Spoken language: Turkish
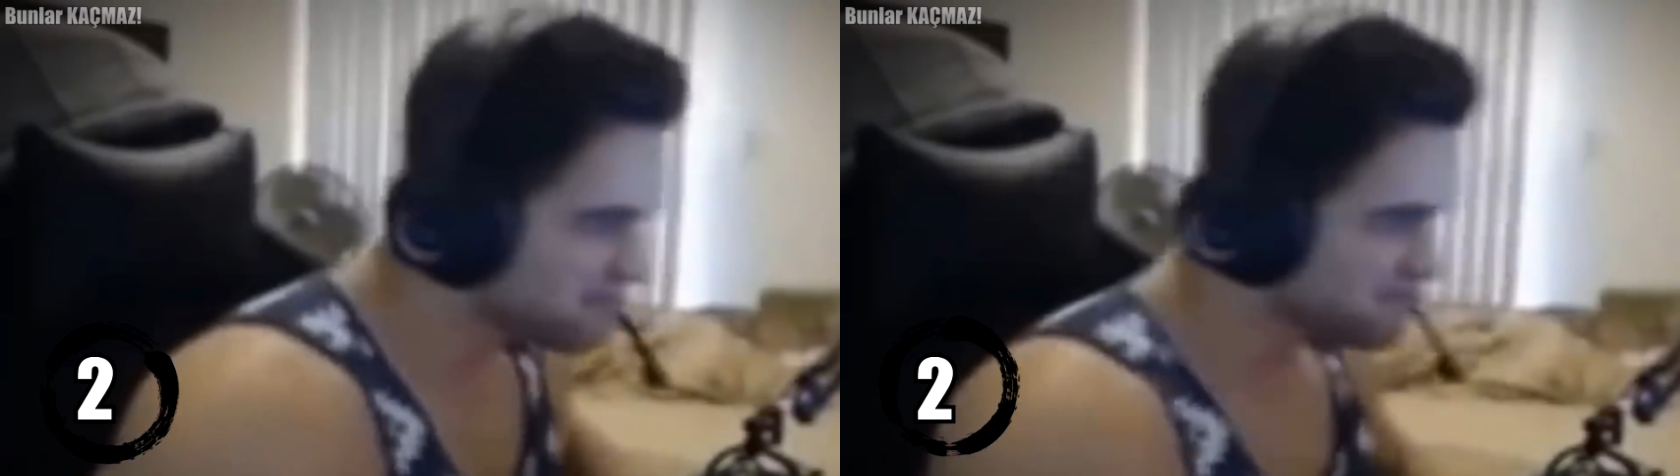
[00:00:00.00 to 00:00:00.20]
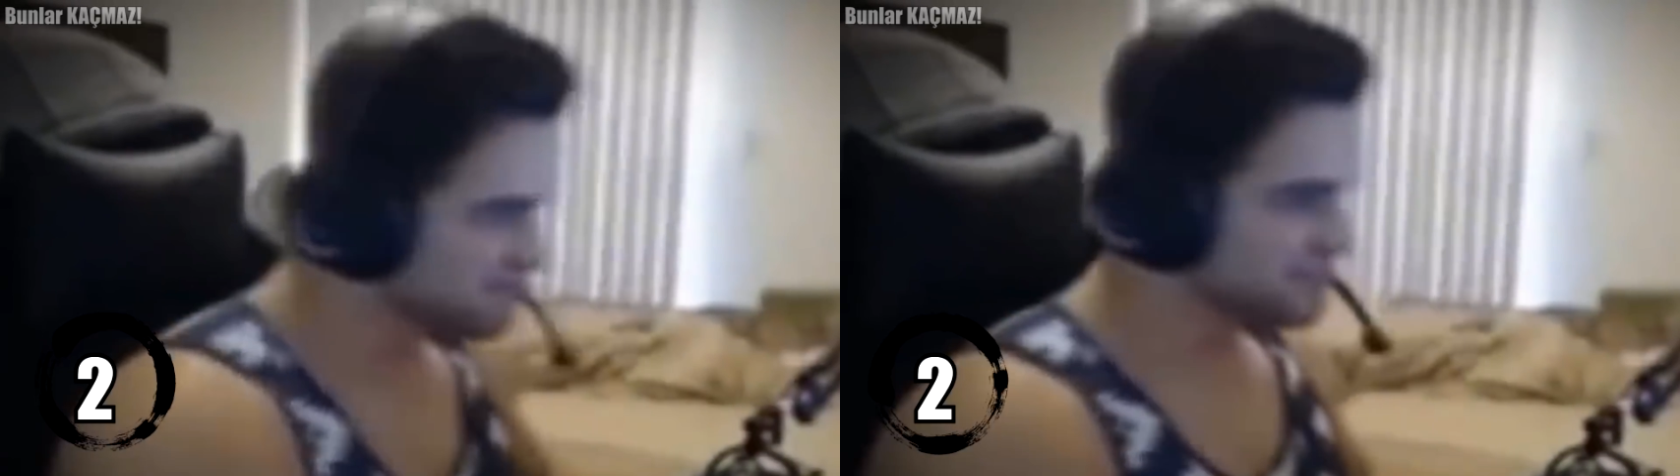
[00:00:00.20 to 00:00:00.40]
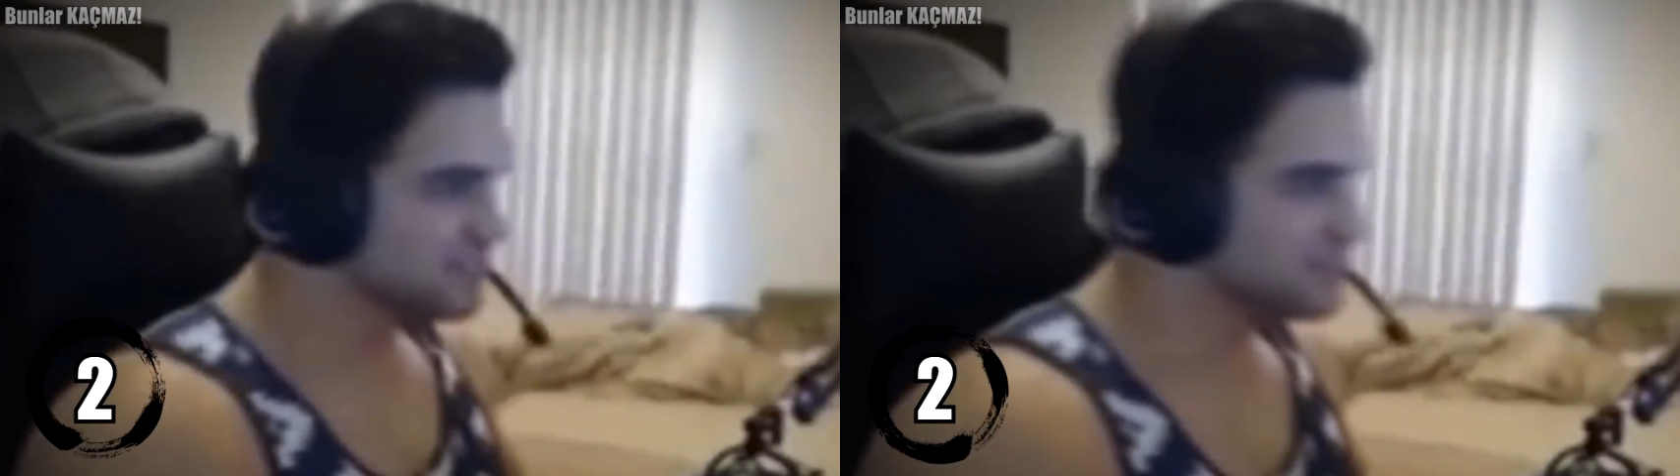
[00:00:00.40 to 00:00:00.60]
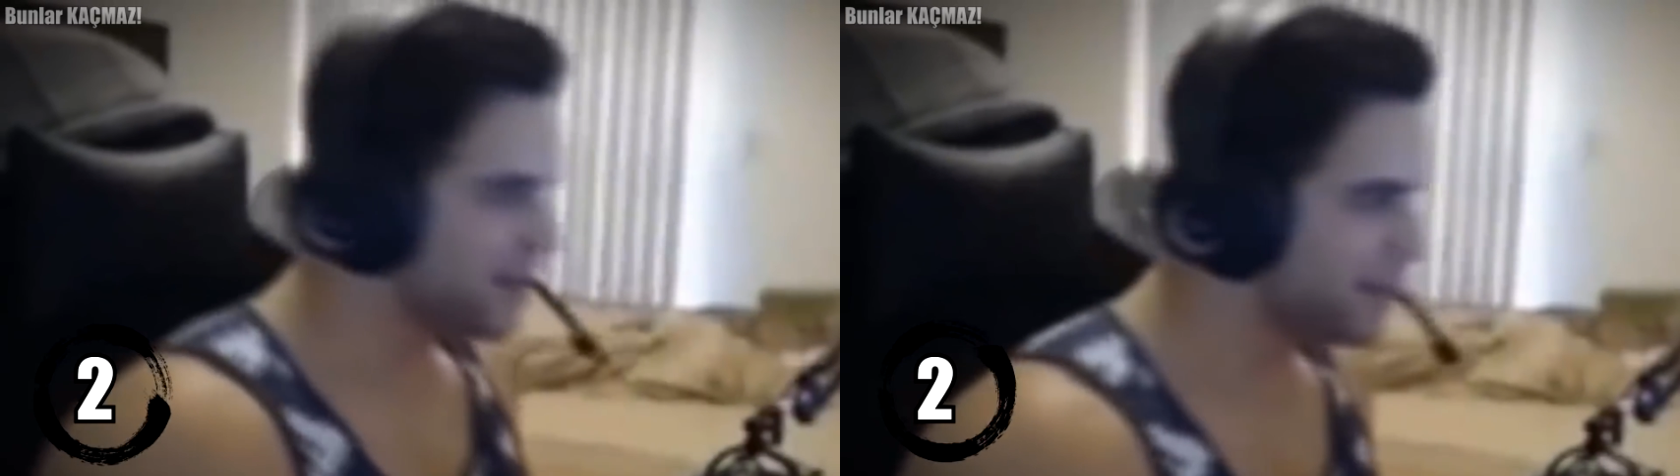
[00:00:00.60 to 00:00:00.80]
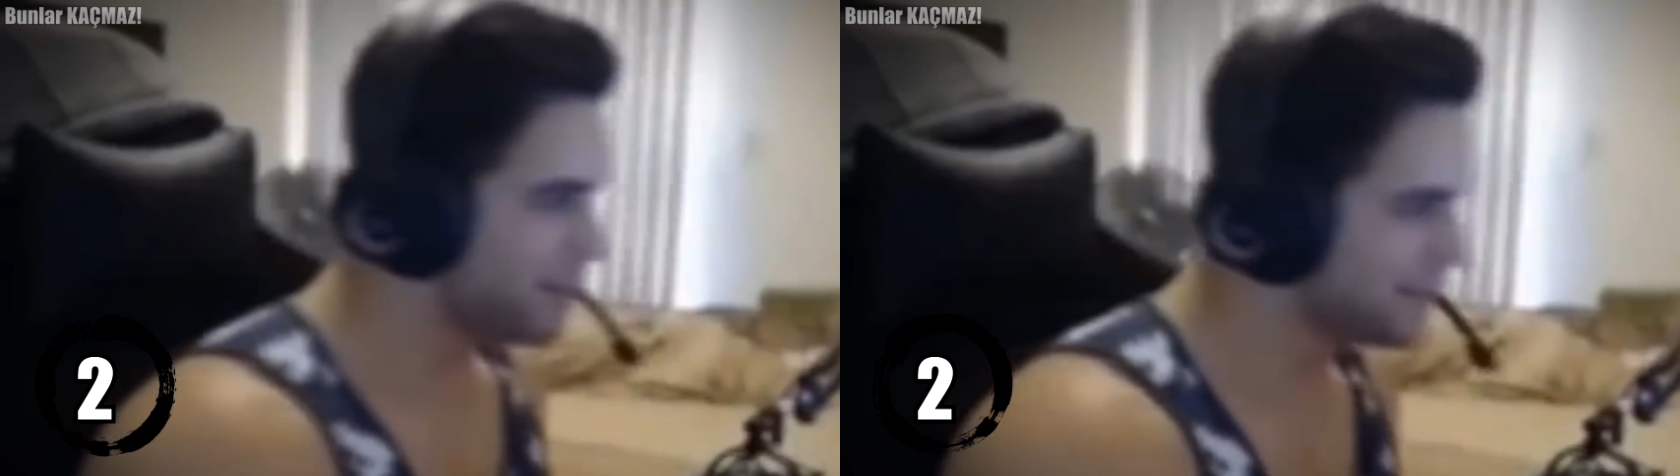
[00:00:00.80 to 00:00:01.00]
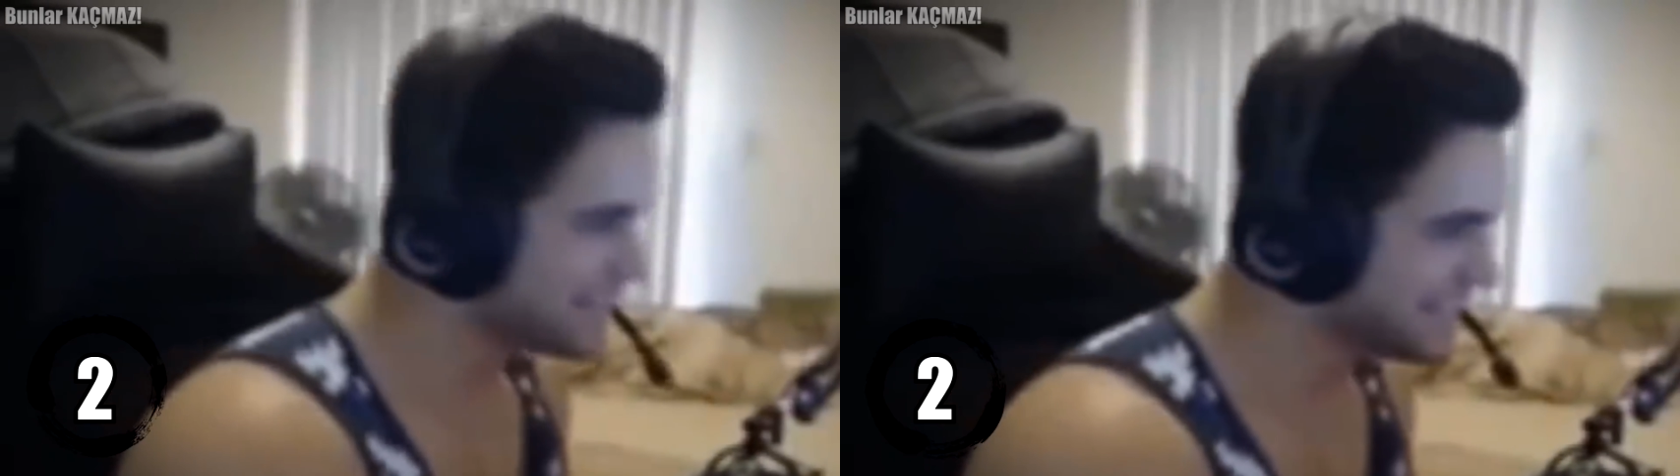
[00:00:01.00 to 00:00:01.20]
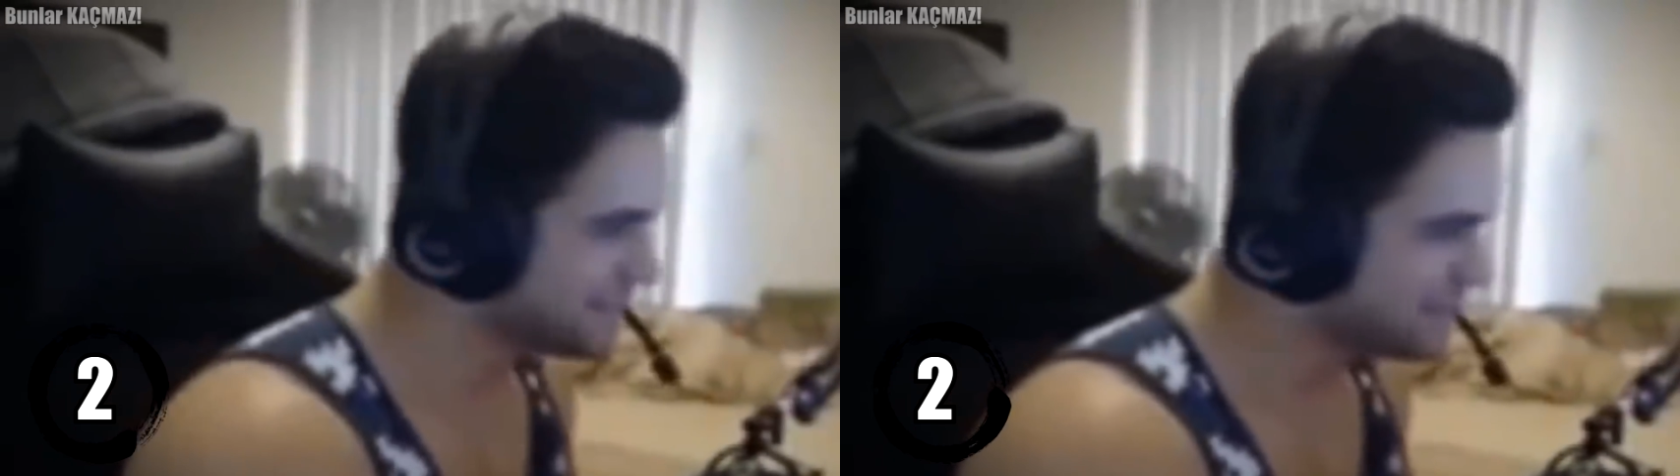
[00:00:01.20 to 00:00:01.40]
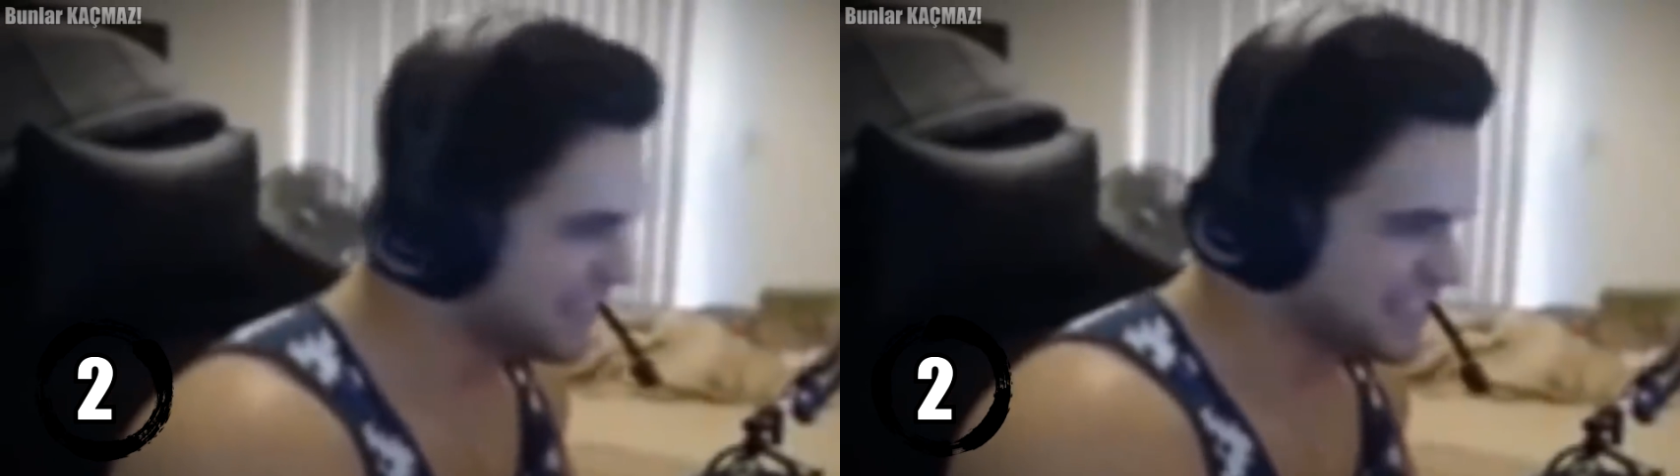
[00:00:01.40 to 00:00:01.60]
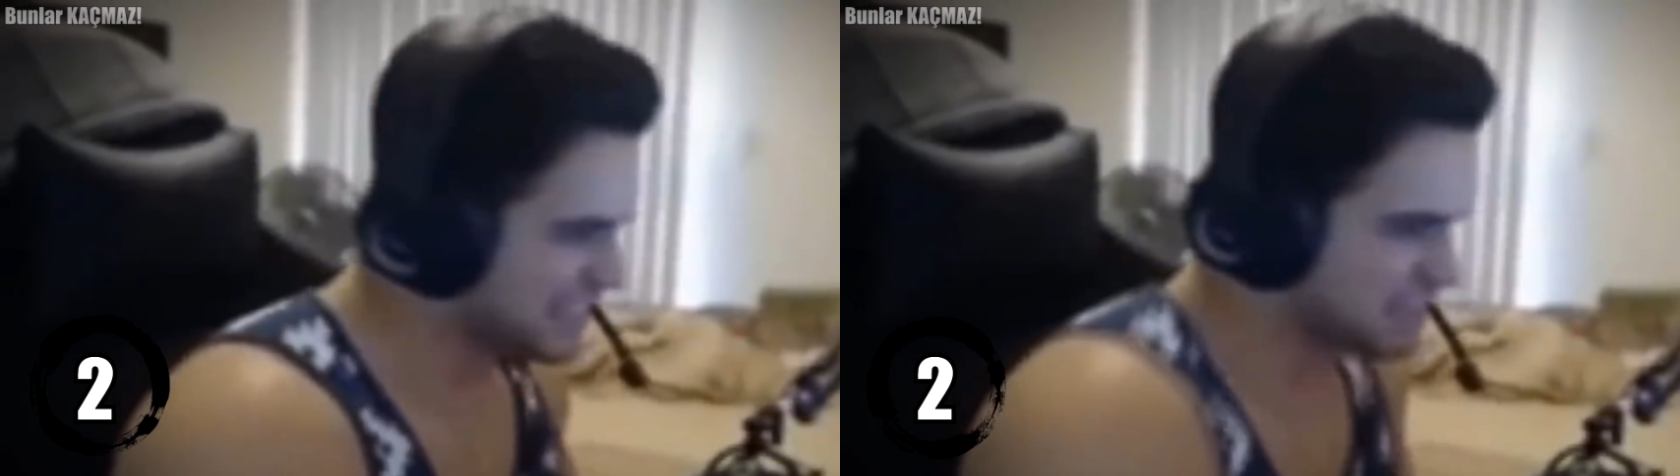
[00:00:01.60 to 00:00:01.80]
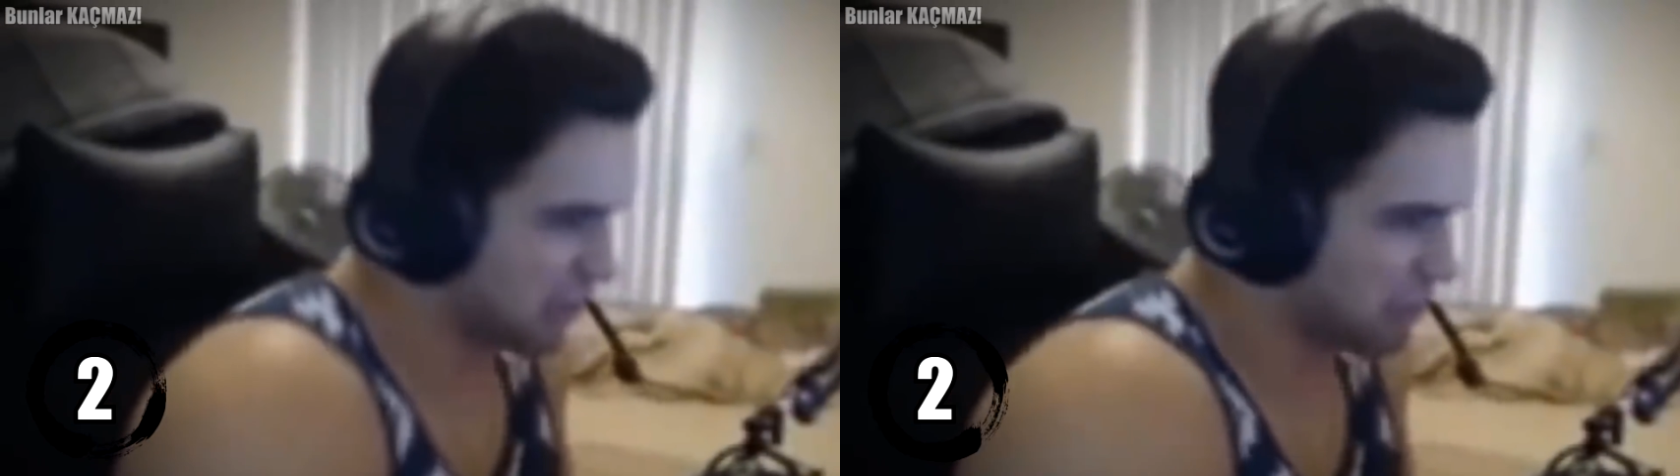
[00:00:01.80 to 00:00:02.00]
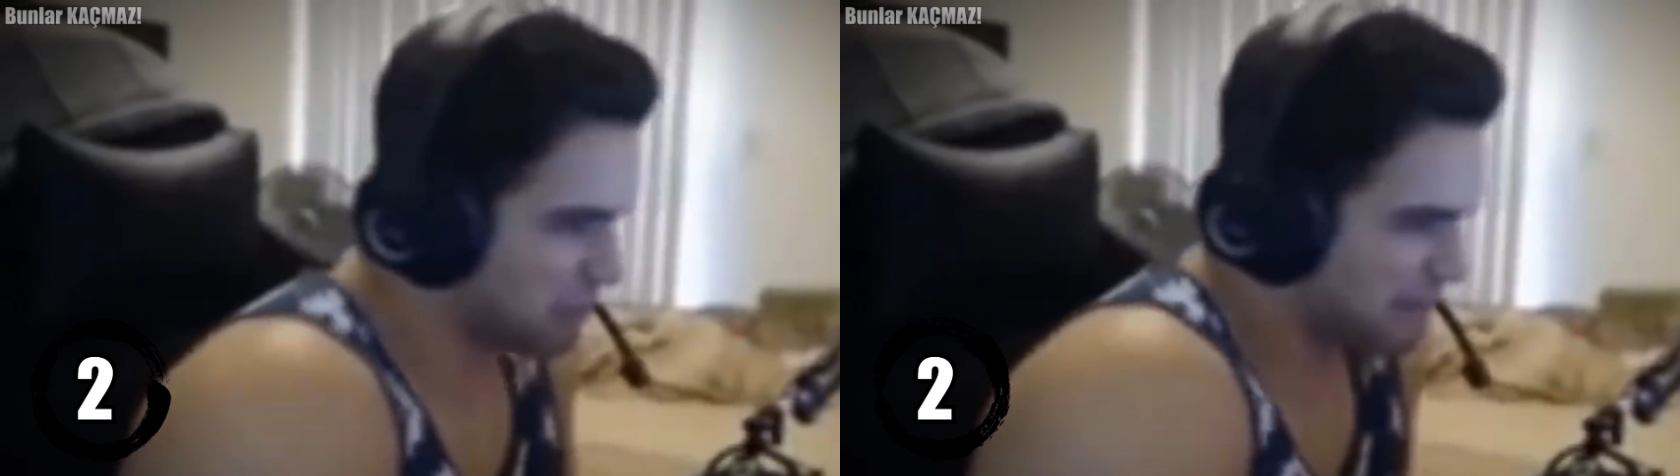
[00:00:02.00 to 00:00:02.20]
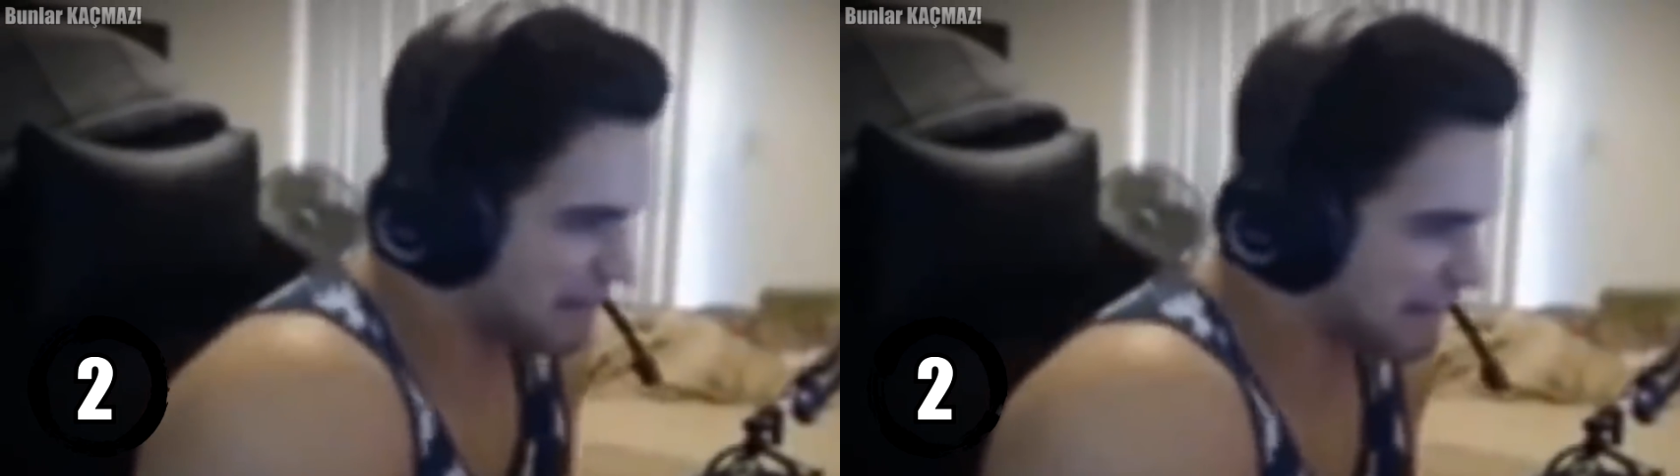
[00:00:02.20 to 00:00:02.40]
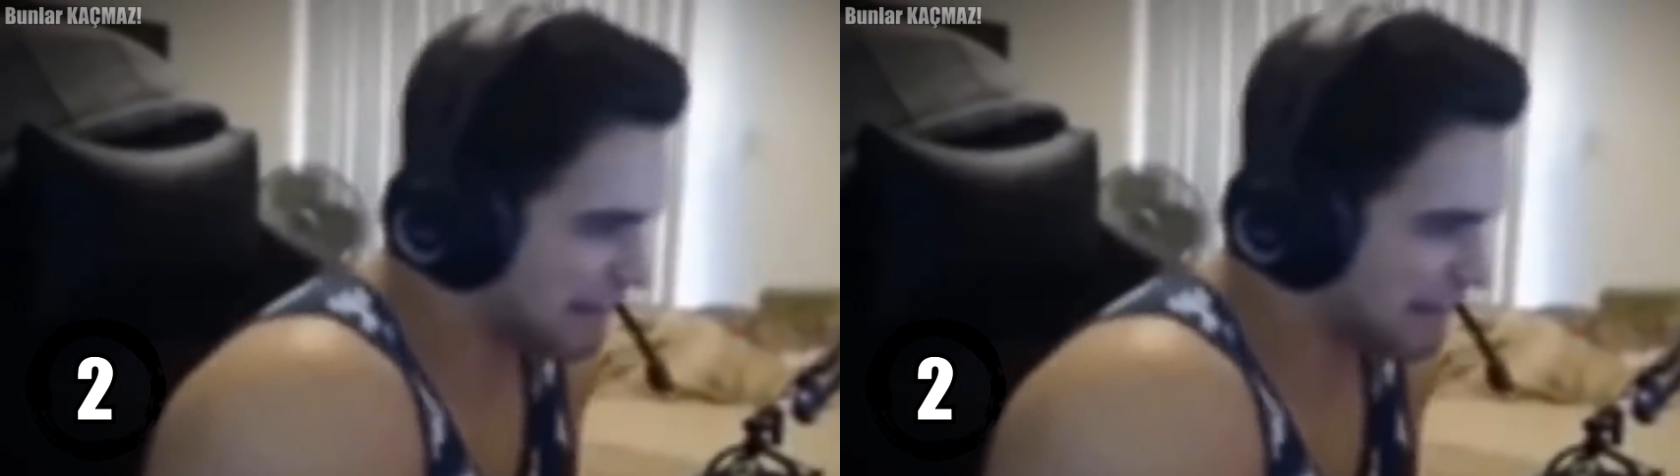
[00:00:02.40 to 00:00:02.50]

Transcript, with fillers: canlı yayında olduğunun farkında olmayan bir diğer